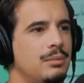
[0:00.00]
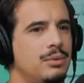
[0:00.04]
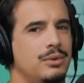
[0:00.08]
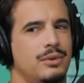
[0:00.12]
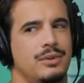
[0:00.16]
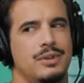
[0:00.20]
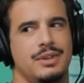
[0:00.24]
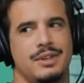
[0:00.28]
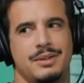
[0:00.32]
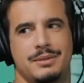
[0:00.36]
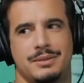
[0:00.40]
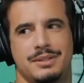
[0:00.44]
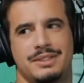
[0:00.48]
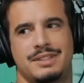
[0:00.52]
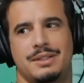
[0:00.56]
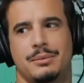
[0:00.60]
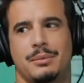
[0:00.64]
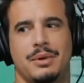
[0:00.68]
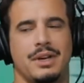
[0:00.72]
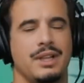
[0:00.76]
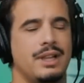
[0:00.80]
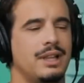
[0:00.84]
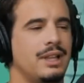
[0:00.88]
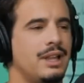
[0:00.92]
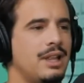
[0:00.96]
Pô, isso é
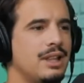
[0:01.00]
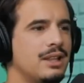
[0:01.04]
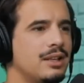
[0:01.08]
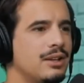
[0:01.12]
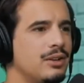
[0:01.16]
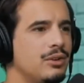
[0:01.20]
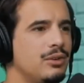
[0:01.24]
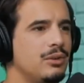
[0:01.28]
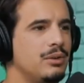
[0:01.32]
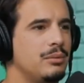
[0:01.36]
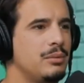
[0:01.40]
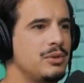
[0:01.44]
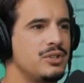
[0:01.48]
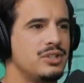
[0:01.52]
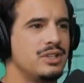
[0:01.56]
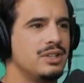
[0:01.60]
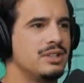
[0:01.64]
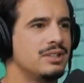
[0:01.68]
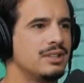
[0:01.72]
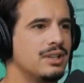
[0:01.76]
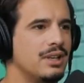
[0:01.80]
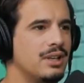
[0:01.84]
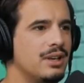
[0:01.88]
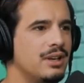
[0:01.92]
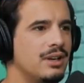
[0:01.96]
uma realidade que eu não imagino
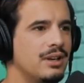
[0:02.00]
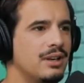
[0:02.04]
sequer.